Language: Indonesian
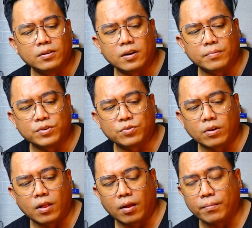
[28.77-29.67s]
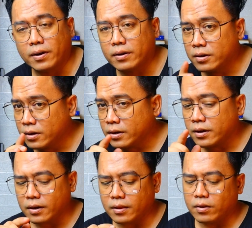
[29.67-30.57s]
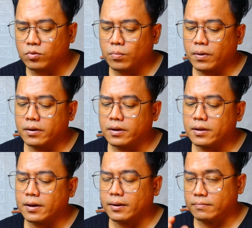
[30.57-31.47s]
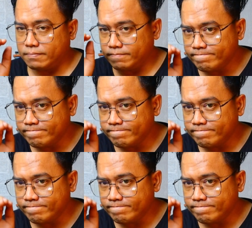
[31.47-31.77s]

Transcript: dari Maison Alhambra kita akan coba bandingkan